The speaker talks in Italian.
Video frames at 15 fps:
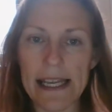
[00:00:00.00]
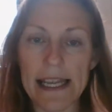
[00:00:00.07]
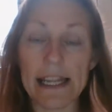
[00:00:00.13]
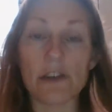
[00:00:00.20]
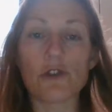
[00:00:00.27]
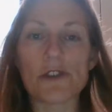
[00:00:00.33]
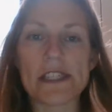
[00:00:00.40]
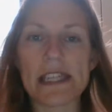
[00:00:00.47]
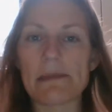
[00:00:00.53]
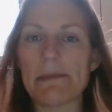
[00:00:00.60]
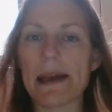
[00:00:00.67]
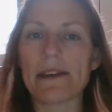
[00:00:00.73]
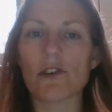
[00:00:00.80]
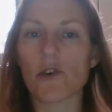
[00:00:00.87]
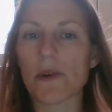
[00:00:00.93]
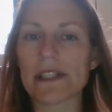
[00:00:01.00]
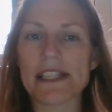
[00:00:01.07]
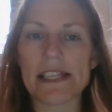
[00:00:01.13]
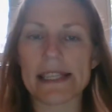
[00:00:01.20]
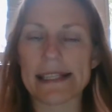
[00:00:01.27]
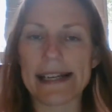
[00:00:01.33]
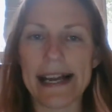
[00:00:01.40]
e non sapendo quale
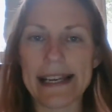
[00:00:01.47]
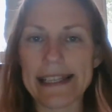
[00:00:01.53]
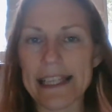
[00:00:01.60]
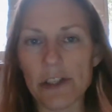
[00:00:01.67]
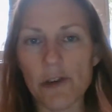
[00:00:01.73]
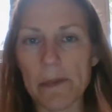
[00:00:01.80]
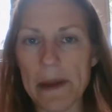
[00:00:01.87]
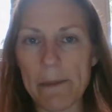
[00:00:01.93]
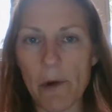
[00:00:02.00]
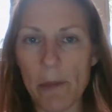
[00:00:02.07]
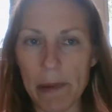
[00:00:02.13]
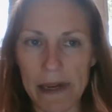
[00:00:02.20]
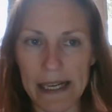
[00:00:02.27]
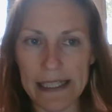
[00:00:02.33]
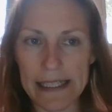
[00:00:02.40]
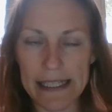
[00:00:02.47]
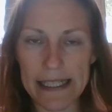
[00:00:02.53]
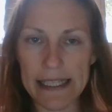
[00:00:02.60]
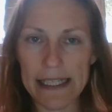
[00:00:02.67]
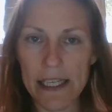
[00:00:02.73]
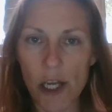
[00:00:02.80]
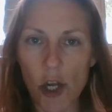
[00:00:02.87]
strada che dobbiamo
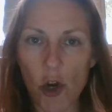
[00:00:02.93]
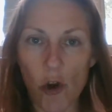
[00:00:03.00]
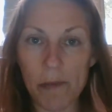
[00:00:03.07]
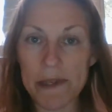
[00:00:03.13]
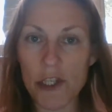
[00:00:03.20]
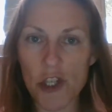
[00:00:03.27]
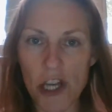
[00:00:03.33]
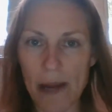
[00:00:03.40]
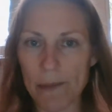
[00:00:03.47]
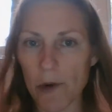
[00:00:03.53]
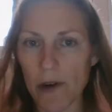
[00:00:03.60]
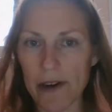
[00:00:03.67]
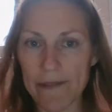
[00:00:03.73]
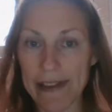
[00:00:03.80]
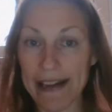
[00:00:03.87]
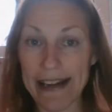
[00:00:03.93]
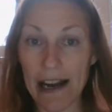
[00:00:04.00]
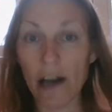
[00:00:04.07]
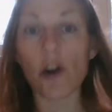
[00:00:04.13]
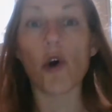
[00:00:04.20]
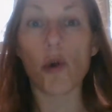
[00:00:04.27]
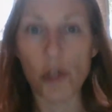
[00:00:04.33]
prendere cominciamo a avere
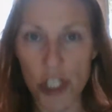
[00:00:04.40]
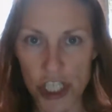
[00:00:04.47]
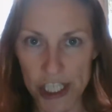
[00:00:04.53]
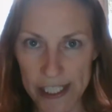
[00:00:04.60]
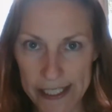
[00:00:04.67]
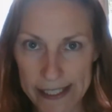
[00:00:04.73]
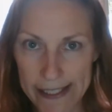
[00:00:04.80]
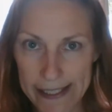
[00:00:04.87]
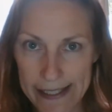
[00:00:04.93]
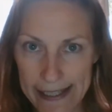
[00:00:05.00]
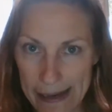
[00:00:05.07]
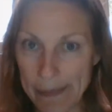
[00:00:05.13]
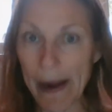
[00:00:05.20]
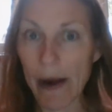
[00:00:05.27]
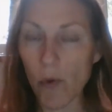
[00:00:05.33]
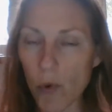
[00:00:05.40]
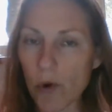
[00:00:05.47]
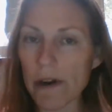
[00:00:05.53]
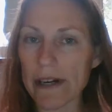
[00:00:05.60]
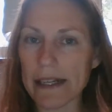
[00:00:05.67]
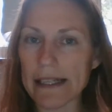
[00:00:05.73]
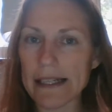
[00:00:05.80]
angoscia e
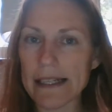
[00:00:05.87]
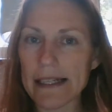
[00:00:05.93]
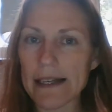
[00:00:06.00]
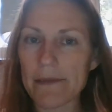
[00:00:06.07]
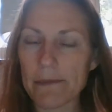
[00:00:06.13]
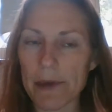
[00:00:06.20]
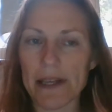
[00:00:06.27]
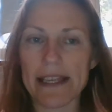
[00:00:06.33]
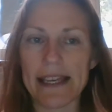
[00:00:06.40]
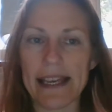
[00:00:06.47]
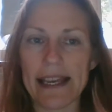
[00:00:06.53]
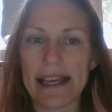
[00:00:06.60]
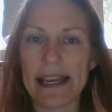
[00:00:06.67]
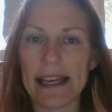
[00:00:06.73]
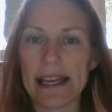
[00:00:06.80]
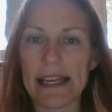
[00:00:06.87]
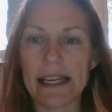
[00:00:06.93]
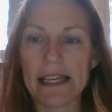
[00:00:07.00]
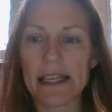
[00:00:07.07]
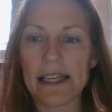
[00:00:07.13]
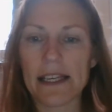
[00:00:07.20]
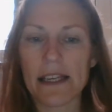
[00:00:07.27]
paura
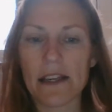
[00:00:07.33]
perché